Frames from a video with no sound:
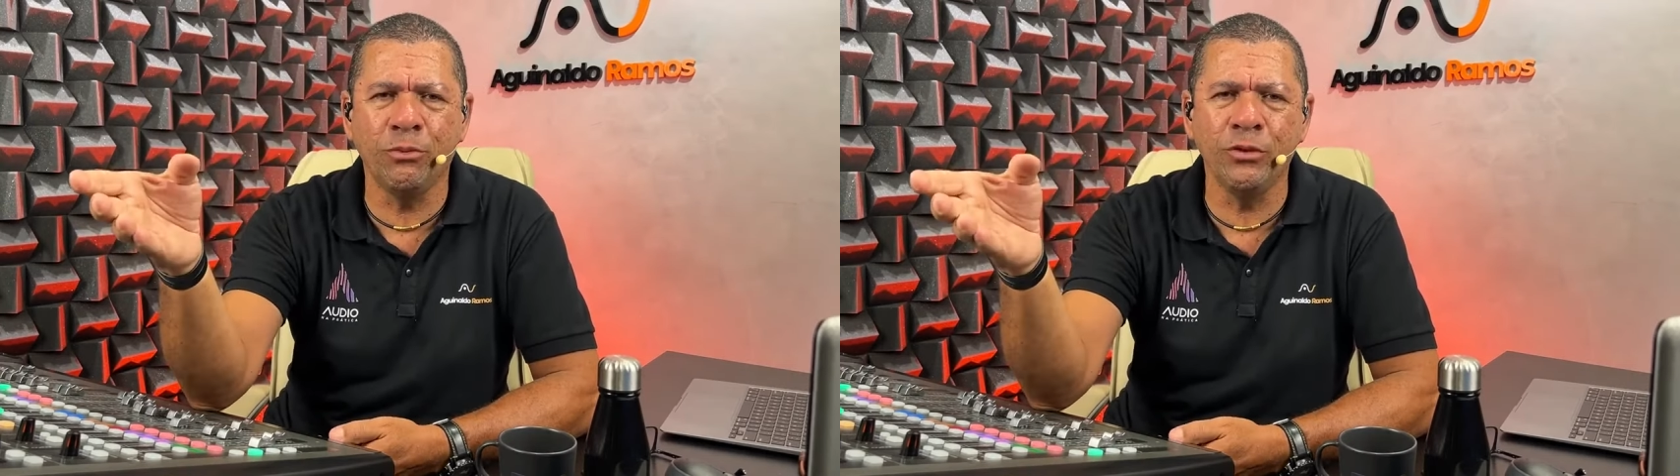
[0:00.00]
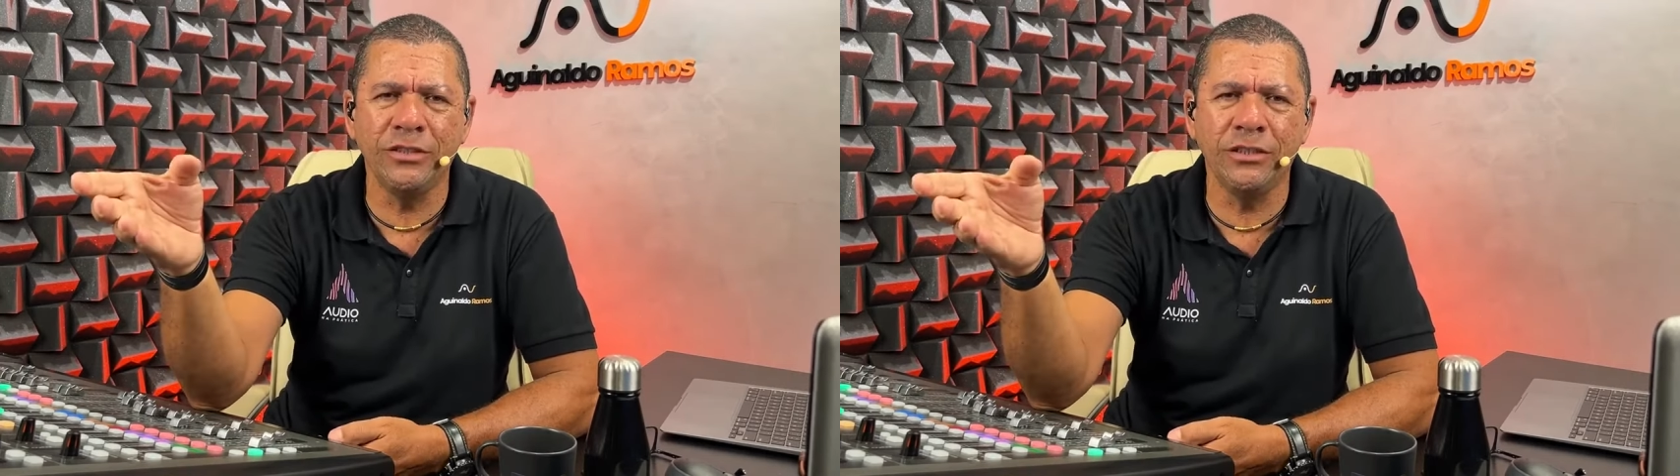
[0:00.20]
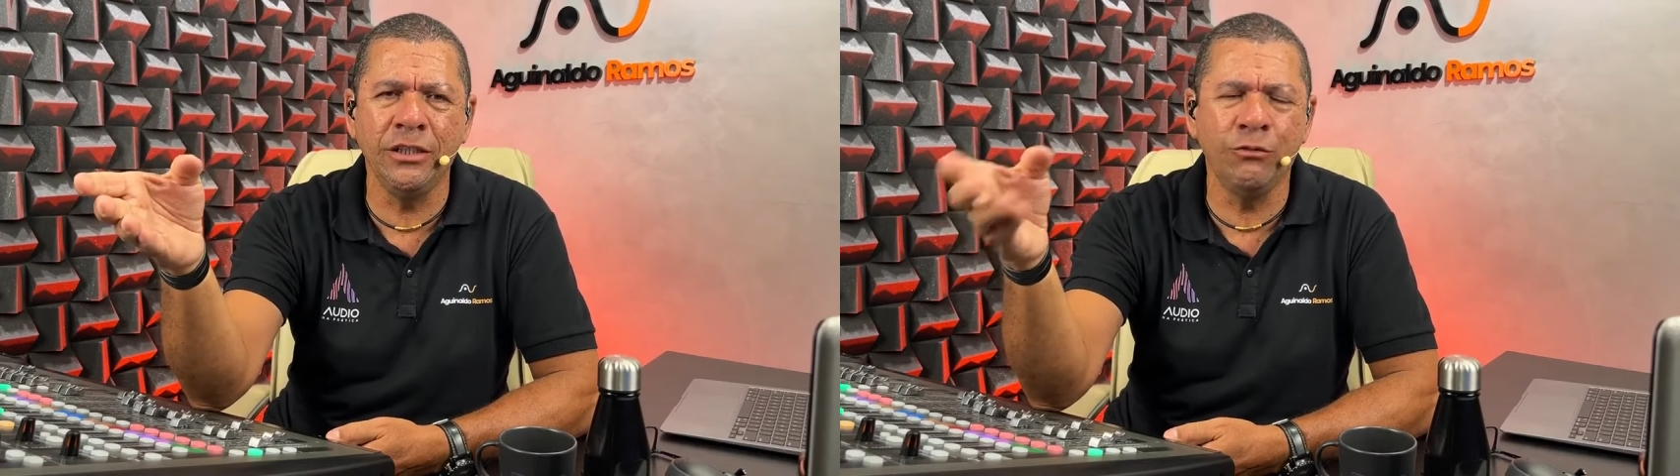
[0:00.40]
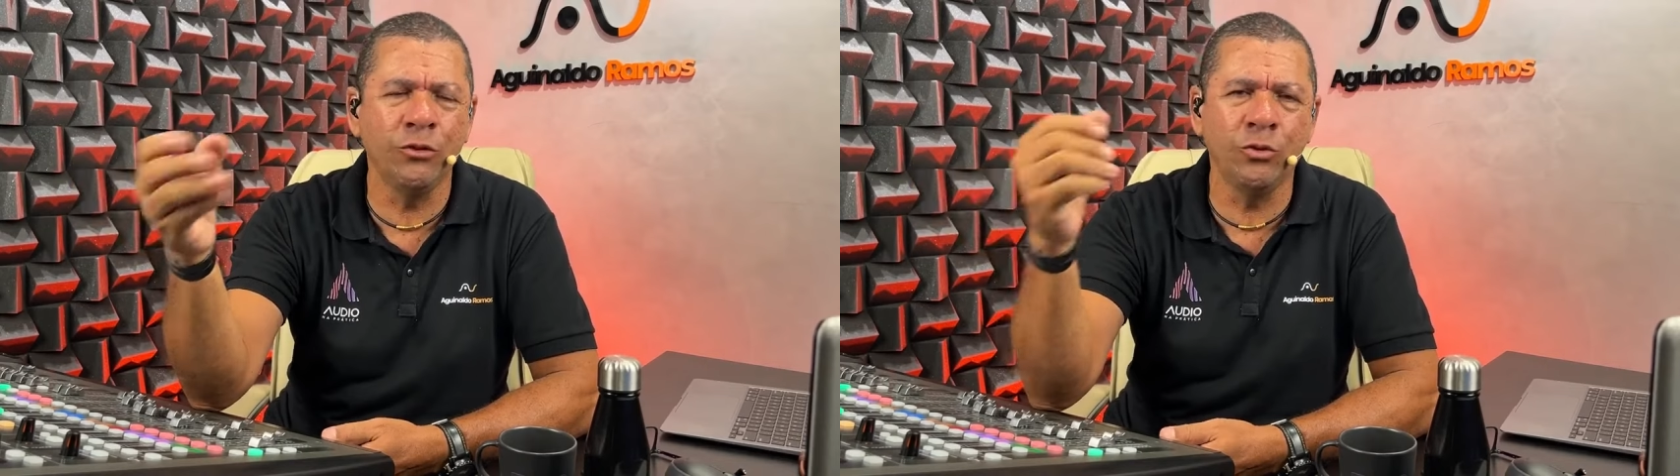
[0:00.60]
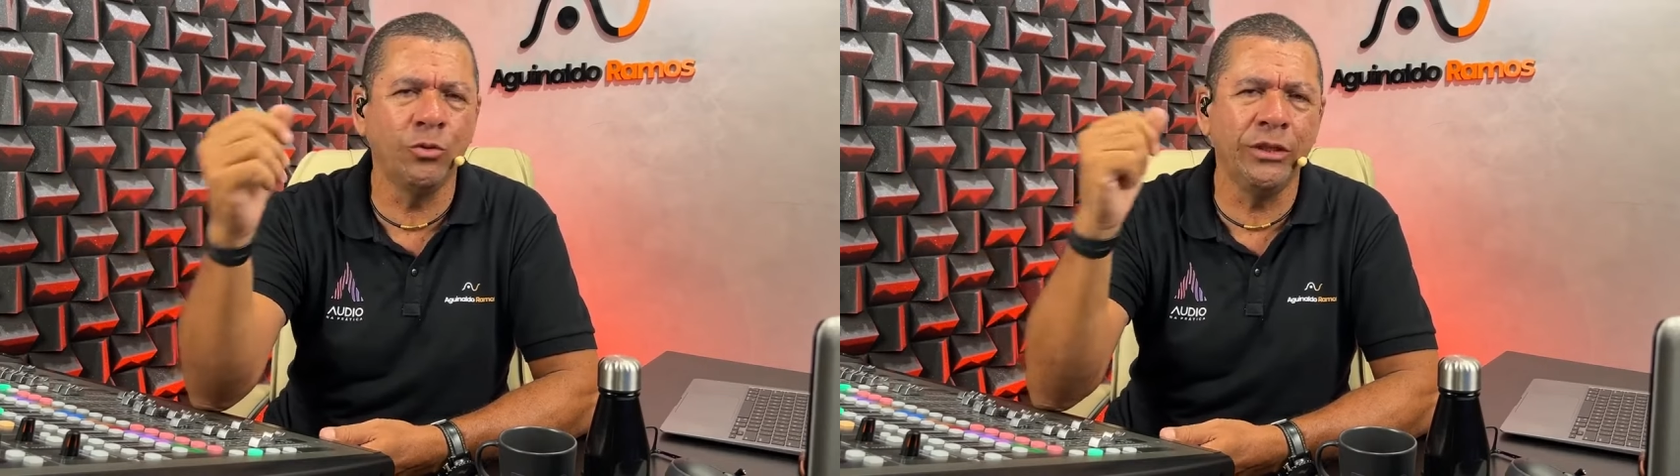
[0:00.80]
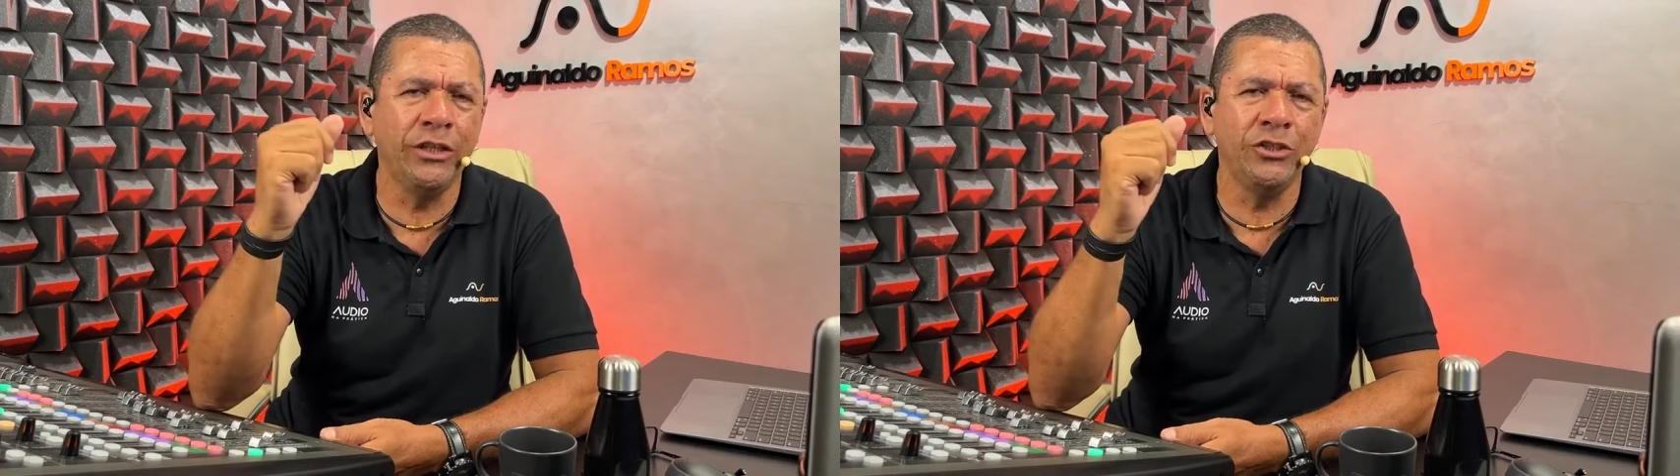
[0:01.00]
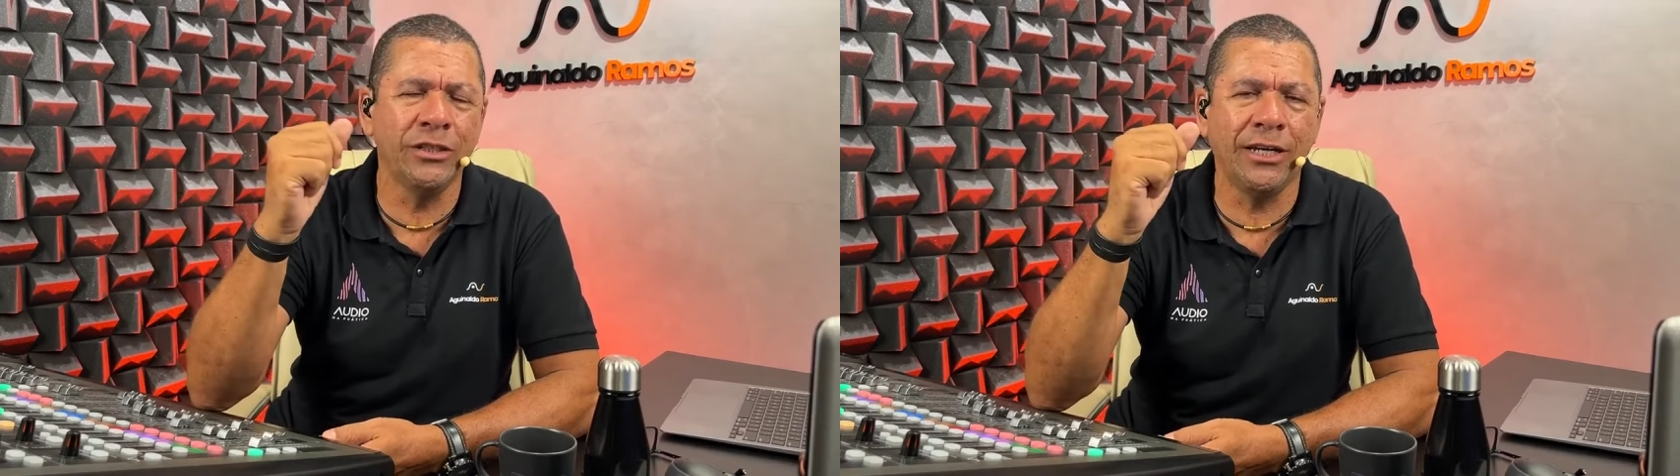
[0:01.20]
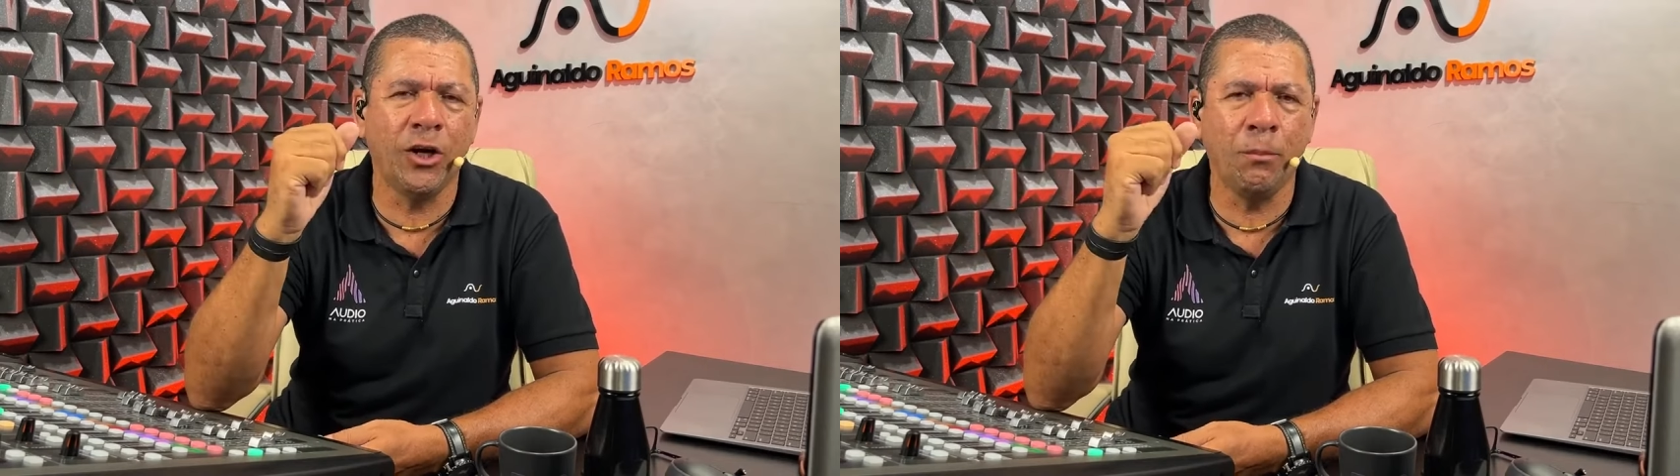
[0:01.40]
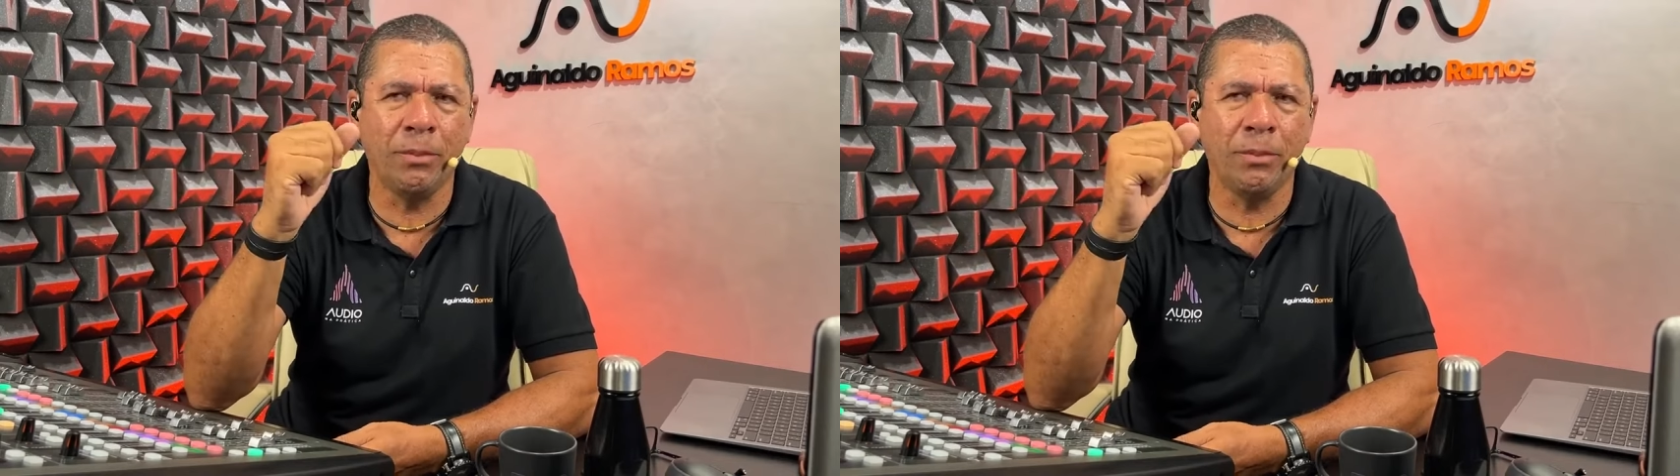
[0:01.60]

possível do original